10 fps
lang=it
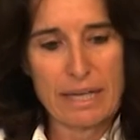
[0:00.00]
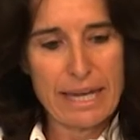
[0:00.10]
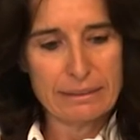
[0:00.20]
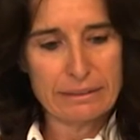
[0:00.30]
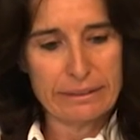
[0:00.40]

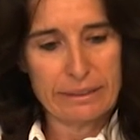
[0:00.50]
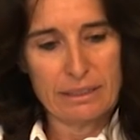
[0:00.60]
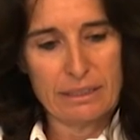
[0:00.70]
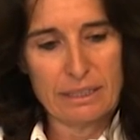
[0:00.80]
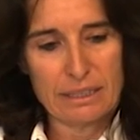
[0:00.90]
Eddie
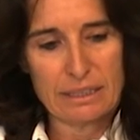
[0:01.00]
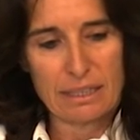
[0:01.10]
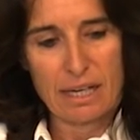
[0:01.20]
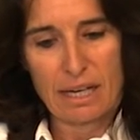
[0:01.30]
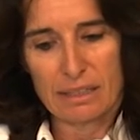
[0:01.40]

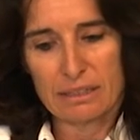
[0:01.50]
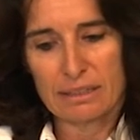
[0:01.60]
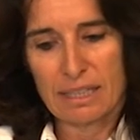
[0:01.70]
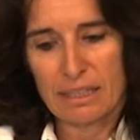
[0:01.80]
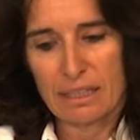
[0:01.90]
inizia a
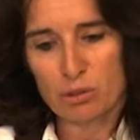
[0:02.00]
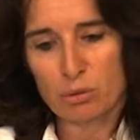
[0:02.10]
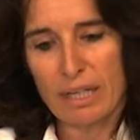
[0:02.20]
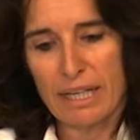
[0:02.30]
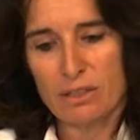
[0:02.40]
dettare la
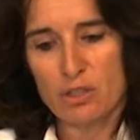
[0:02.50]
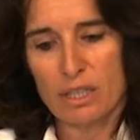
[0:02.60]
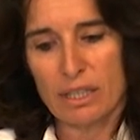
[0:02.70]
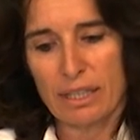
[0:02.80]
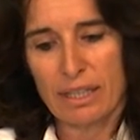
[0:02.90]
sua
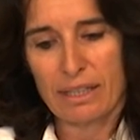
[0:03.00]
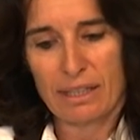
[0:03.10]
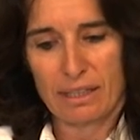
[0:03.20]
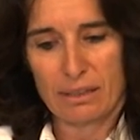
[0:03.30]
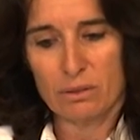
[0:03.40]
legge,
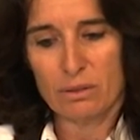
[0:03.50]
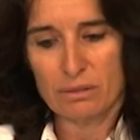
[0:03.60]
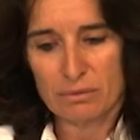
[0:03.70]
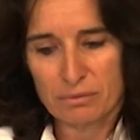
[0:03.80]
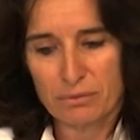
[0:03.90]
eh,
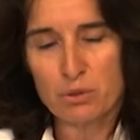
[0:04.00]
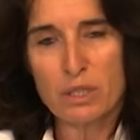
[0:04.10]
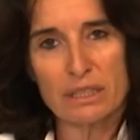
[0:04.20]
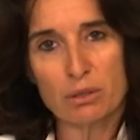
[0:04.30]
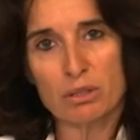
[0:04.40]

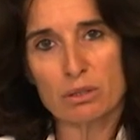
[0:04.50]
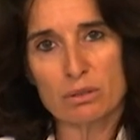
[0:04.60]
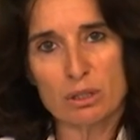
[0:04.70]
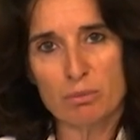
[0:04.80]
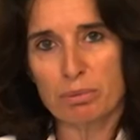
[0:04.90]
fughe di
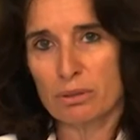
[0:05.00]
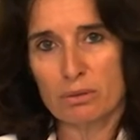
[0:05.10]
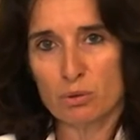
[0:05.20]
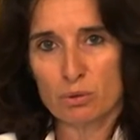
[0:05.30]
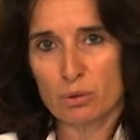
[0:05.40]
questo tipo
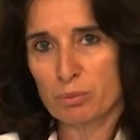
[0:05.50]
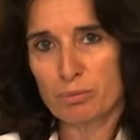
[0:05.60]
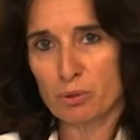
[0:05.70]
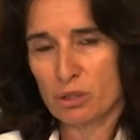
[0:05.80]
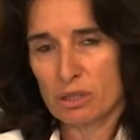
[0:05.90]
non sono più
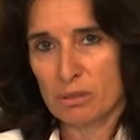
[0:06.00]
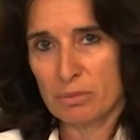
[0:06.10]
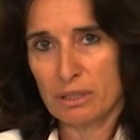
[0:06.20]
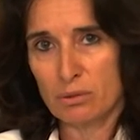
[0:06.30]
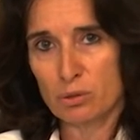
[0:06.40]

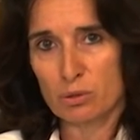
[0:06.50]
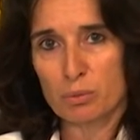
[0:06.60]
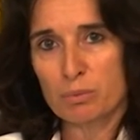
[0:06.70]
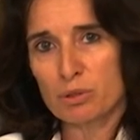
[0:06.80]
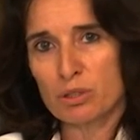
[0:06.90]
possibili, non sono
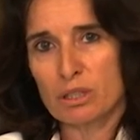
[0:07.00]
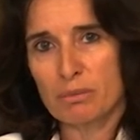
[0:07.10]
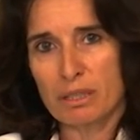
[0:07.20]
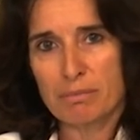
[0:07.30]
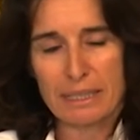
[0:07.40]
più
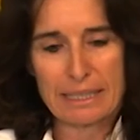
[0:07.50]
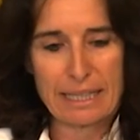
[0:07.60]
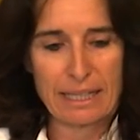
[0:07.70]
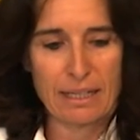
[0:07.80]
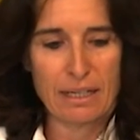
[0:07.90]
possibili
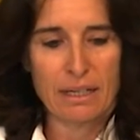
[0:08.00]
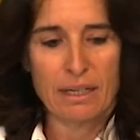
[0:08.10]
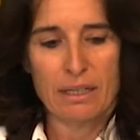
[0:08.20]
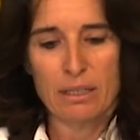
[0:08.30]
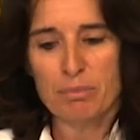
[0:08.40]
perché
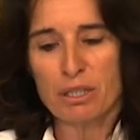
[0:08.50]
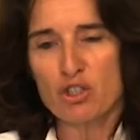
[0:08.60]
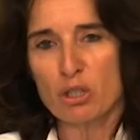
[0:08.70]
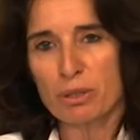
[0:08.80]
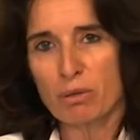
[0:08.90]
il
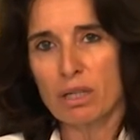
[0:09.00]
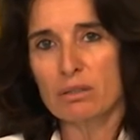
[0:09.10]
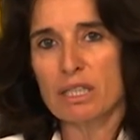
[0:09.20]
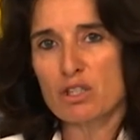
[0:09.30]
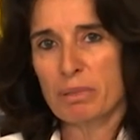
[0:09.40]
principio è quello
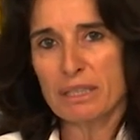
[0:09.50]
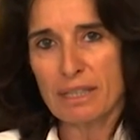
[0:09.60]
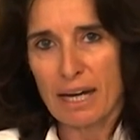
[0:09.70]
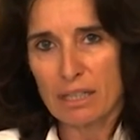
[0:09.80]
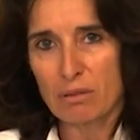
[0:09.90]
di
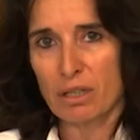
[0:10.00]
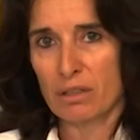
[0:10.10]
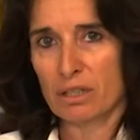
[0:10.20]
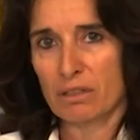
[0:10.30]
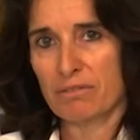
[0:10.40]
aspettare
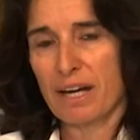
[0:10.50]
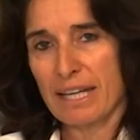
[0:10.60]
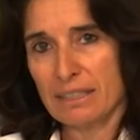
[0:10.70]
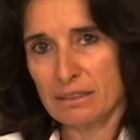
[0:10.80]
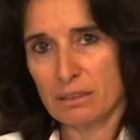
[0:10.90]
quello che
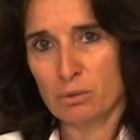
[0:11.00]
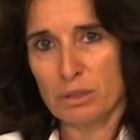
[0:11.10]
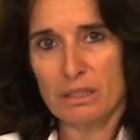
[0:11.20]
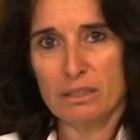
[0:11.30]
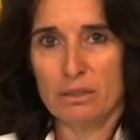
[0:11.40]
fa Eddie,
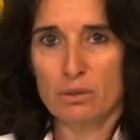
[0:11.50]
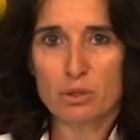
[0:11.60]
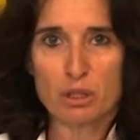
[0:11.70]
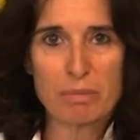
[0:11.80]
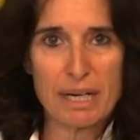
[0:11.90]
quindi non
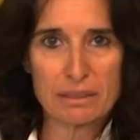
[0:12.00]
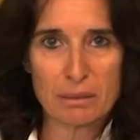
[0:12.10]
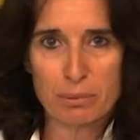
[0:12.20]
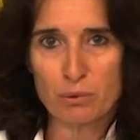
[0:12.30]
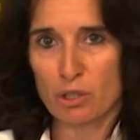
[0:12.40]
si
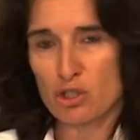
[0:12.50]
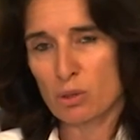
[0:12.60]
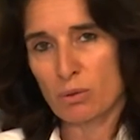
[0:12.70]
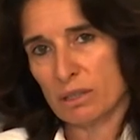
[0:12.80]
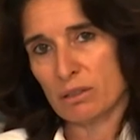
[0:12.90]
parte più a
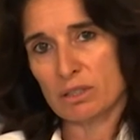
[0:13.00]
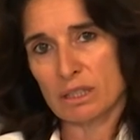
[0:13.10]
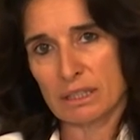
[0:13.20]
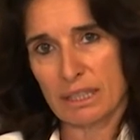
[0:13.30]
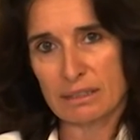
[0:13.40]

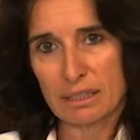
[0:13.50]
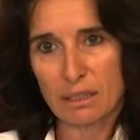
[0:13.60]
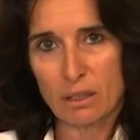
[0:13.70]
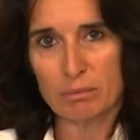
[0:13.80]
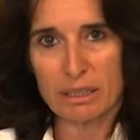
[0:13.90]
50-60
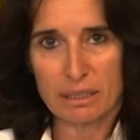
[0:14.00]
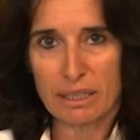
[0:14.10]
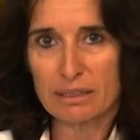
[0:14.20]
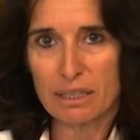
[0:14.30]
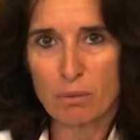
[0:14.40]
km
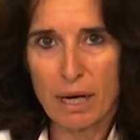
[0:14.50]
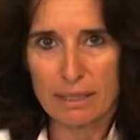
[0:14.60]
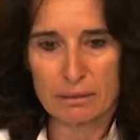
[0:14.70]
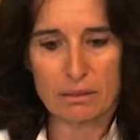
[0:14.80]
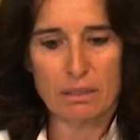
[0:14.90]
dal
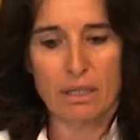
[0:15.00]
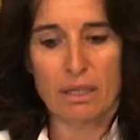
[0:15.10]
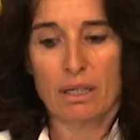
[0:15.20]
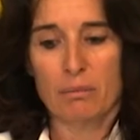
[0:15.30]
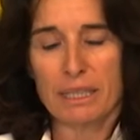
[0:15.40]
traguardo,
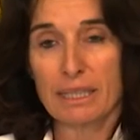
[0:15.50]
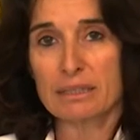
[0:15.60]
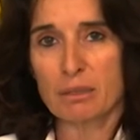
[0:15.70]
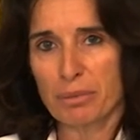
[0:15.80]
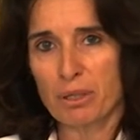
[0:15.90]
perché
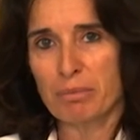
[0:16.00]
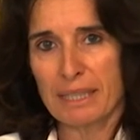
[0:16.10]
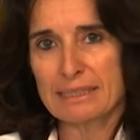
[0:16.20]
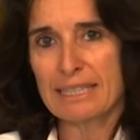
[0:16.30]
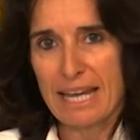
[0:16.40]
se poi
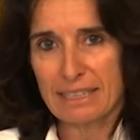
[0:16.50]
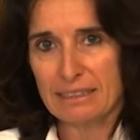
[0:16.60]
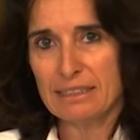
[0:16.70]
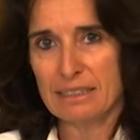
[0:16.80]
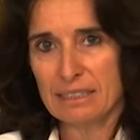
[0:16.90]
parte
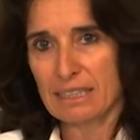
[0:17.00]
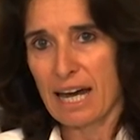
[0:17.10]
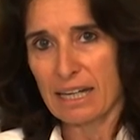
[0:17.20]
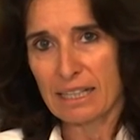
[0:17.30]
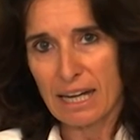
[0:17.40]
Eddie ti
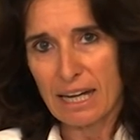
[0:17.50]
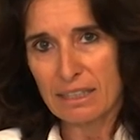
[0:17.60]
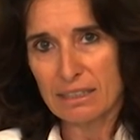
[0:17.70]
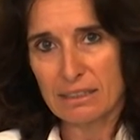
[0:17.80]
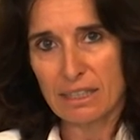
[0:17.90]
stacca
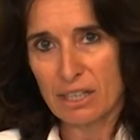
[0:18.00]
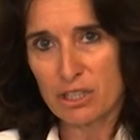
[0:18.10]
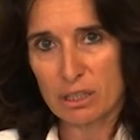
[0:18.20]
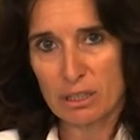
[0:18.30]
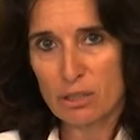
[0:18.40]
e ti
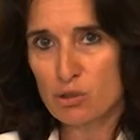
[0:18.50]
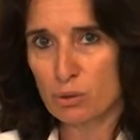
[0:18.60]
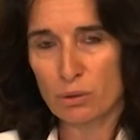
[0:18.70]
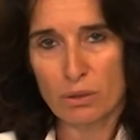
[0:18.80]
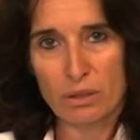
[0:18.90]
lascia lì da
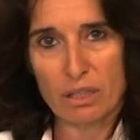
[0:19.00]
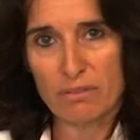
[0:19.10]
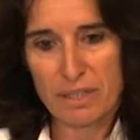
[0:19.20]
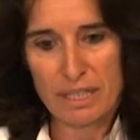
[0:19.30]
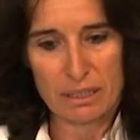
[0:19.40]
solo e
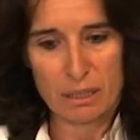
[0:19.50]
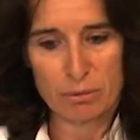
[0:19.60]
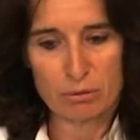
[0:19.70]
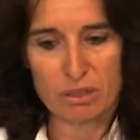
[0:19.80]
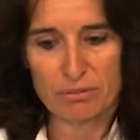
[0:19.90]
fai anche
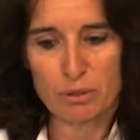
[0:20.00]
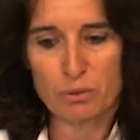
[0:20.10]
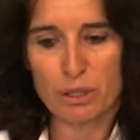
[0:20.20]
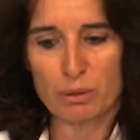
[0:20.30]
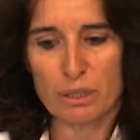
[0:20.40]
brutta
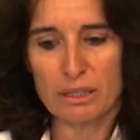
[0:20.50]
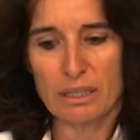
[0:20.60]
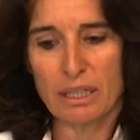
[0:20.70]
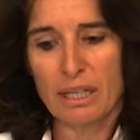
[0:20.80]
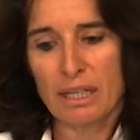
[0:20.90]
figura,
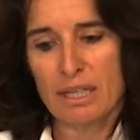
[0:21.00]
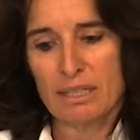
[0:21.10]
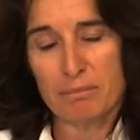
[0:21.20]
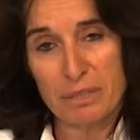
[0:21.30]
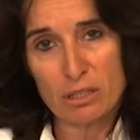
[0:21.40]
quindi
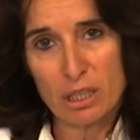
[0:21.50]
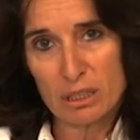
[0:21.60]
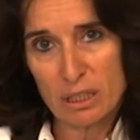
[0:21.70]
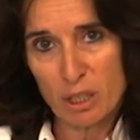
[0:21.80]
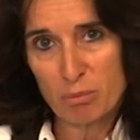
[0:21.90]

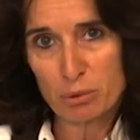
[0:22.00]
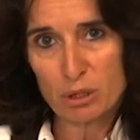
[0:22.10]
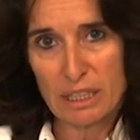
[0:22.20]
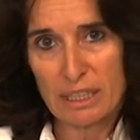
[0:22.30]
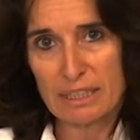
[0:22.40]
bisogna
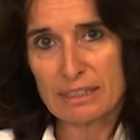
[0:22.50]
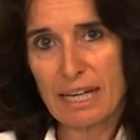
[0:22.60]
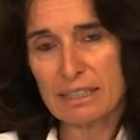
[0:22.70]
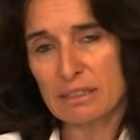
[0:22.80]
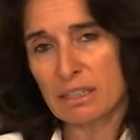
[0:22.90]
reimpostare la
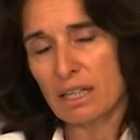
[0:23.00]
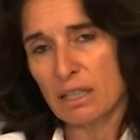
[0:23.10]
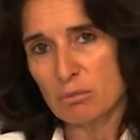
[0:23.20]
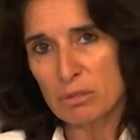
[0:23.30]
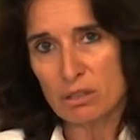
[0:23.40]
tattica,
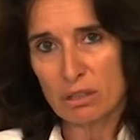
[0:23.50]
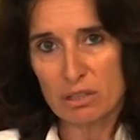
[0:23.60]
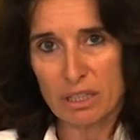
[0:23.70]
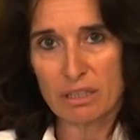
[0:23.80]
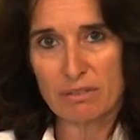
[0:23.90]

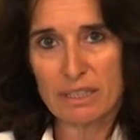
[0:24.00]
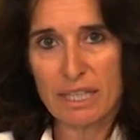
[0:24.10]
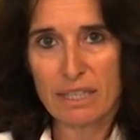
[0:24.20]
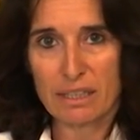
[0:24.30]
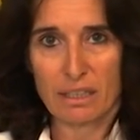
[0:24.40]
bisogna
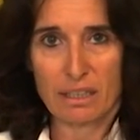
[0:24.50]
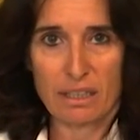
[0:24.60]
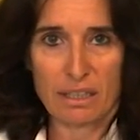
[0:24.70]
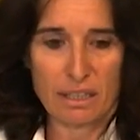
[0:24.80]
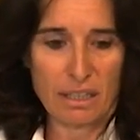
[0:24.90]
rivedere eh,